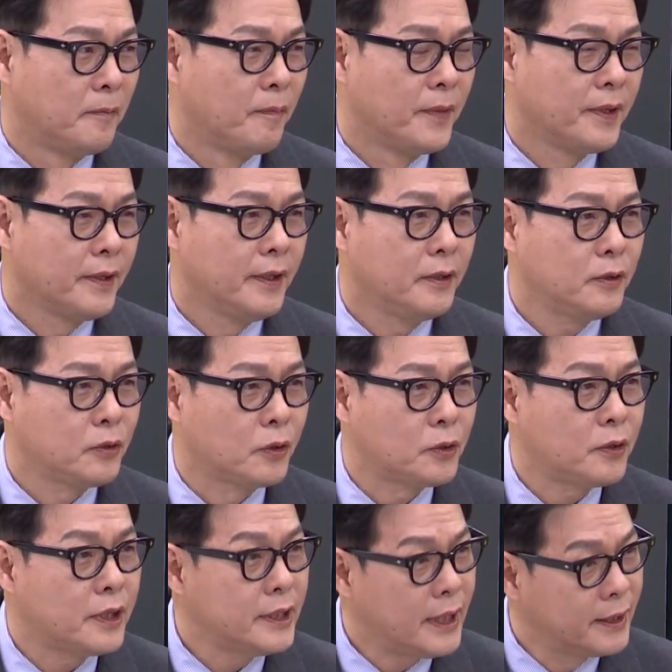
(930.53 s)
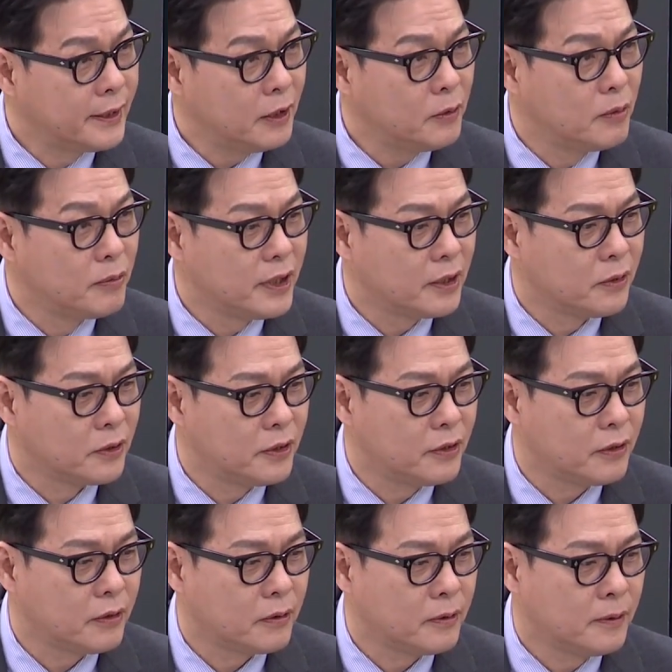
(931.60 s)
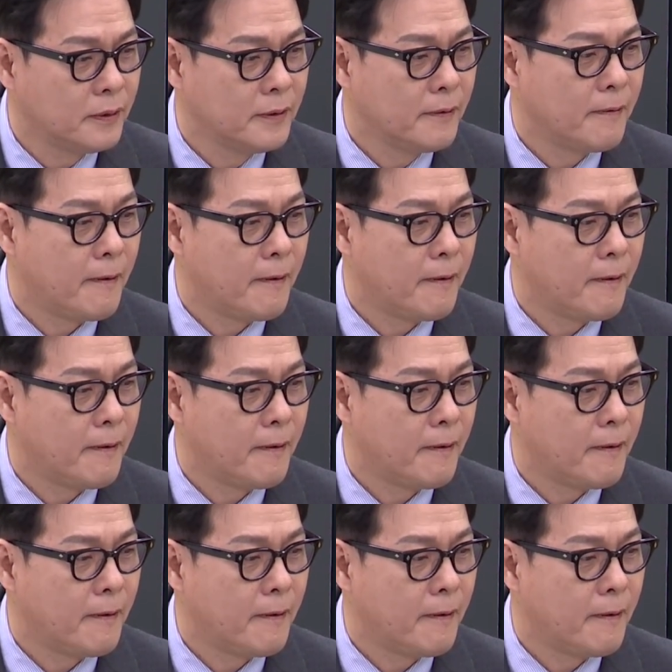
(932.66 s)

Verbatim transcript: 네. 근데 이거 적절하지 않다고 봅니다, 정치적으로. 이게